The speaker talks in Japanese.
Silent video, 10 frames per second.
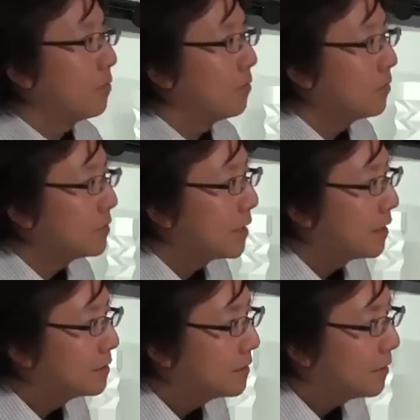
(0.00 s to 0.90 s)
この
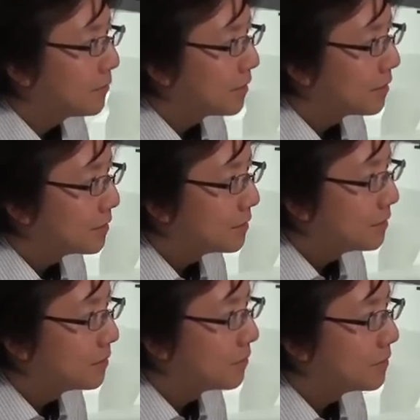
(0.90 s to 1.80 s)
3次元の形
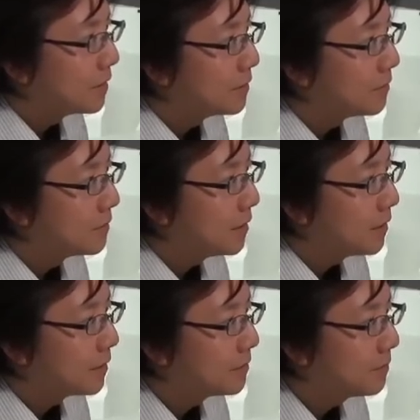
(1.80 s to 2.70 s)
に存在する
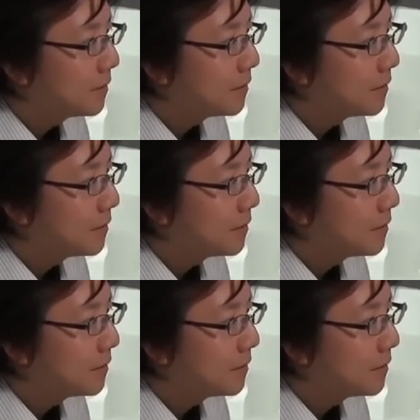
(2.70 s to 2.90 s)
線が全